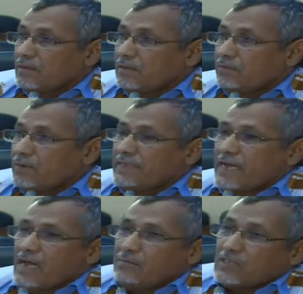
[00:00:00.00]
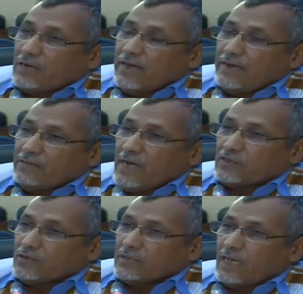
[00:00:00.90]
ودناهم شوارع
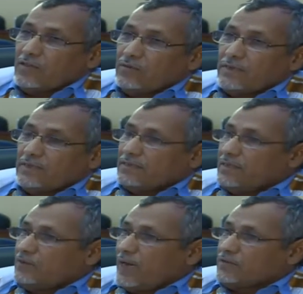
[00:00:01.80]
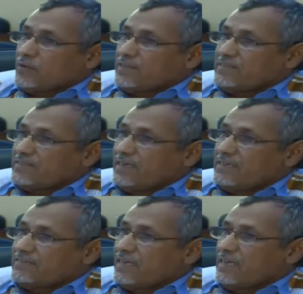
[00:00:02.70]
شوط هذا لين يعدلوا السنة
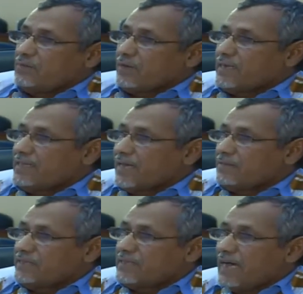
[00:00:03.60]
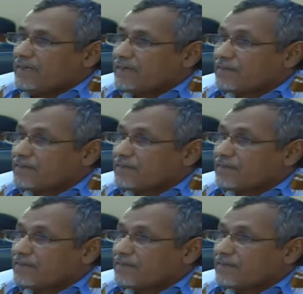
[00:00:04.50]
السنة المقبلة ديالك متقعرين